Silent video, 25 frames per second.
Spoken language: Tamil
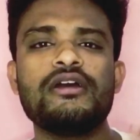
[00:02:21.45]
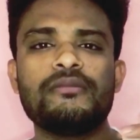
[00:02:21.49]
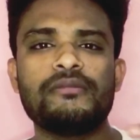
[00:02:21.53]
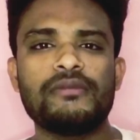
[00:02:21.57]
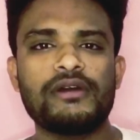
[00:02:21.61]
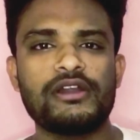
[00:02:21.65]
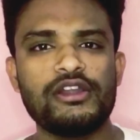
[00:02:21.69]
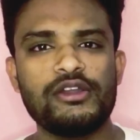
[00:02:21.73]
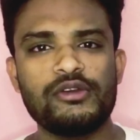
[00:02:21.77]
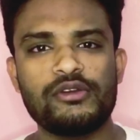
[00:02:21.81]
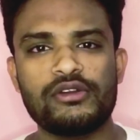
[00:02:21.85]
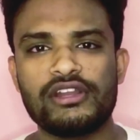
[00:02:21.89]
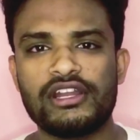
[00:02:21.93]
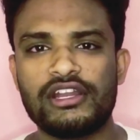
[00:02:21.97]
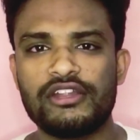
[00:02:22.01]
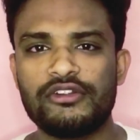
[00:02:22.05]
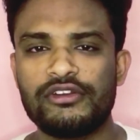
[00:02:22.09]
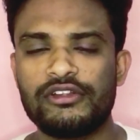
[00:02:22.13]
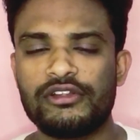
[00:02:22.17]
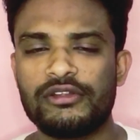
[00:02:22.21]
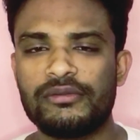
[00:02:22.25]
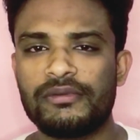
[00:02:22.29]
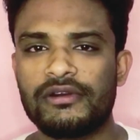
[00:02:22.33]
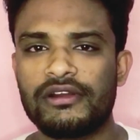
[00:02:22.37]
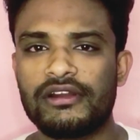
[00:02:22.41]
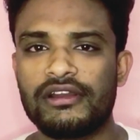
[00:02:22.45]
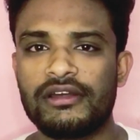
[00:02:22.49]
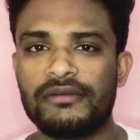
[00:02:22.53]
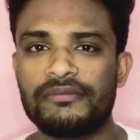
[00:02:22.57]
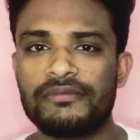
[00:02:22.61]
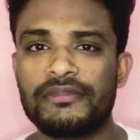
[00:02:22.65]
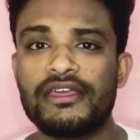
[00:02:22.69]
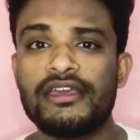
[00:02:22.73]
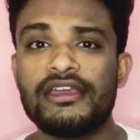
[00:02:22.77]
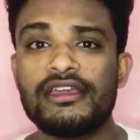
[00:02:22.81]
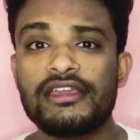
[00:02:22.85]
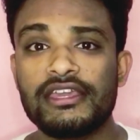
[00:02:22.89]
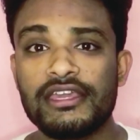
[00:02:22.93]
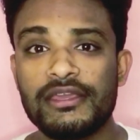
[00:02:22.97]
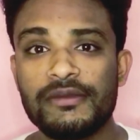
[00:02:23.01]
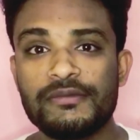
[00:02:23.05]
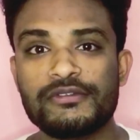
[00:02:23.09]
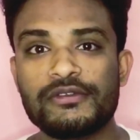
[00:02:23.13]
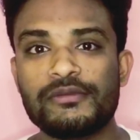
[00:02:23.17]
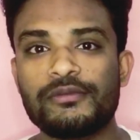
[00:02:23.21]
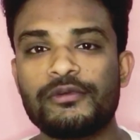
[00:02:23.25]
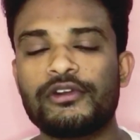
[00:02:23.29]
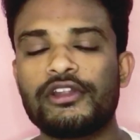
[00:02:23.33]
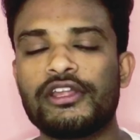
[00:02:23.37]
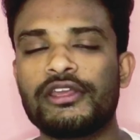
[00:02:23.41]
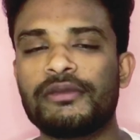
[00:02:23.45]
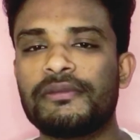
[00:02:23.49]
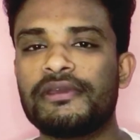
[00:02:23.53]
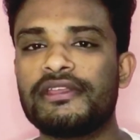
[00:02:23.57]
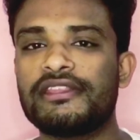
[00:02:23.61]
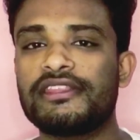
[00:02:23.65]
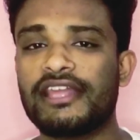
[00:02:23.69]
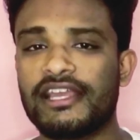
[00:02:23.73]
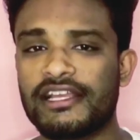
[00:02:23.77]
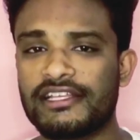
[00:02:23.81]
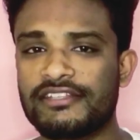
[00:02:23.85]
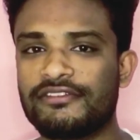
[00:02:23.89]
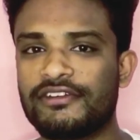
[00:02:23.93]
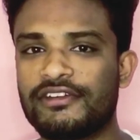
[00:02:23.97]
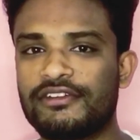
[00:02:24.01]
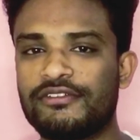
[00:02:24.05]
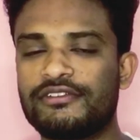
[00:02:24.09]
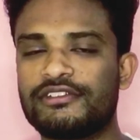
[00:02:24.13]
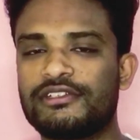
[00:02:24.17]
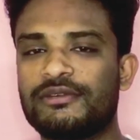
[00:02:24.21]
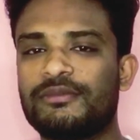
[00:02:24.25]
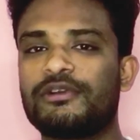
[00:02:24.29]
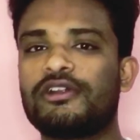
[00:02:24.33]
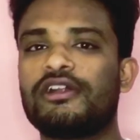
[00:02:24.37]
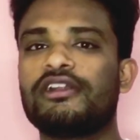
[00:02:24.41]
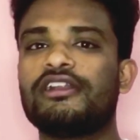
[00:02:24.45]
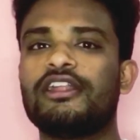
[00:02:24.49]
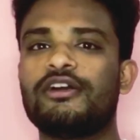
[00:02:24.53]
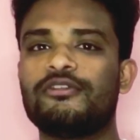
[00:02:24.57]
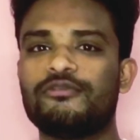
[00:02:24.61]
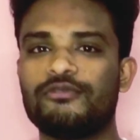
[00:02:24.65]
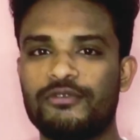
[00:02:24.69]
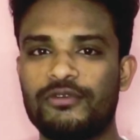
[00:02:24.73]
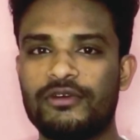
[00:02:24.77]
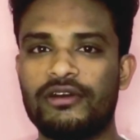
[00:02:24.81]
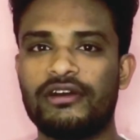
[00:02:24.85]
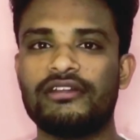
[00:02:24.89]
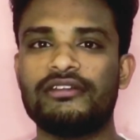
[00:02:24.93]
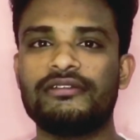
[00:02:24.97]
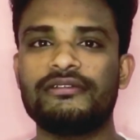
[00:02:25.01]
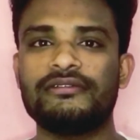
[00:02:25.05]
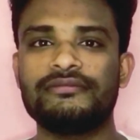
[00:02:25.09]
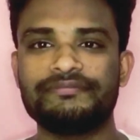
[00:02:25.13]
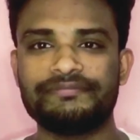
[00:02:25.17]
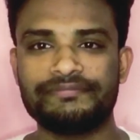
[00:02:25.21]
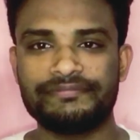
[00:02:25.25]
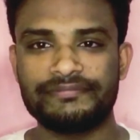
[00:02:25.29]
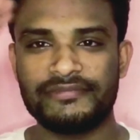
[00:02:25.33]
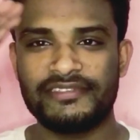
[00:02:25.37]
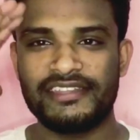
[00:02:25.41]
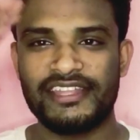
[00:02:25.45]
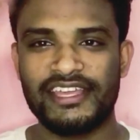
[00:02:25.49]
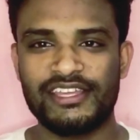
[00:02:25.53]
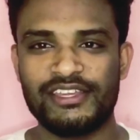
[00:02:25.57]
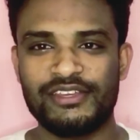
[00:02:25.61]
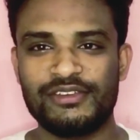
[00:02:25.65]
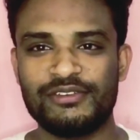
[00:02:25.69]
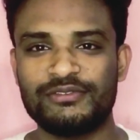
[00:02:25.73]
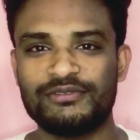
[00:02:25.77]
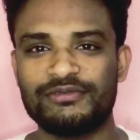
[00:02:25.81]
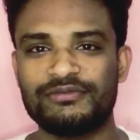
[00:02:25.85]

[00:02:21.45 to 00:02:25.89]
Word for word: மறுபடியும் ஒரு நல்ல வீடியோவில் பார்க்கலாம் கீப் சப்போர்ட்டிங் மீ தேங்க்ஸ் ஃபார் யூர் சப்போர்ட் அண்ட் லவ் யூ ஆல் தேங்க்யூ